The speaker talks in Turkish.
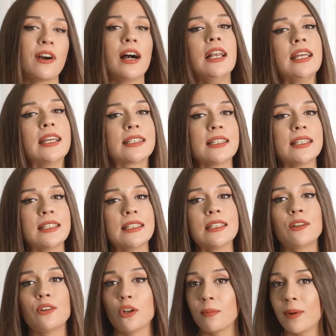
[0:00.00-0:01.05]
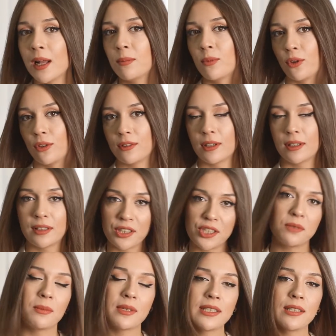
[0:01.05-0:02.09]
faaliyetlerinin global boyutlara
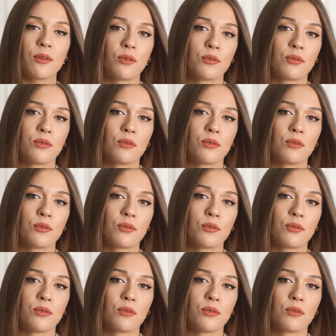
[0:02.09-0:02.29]
taşınması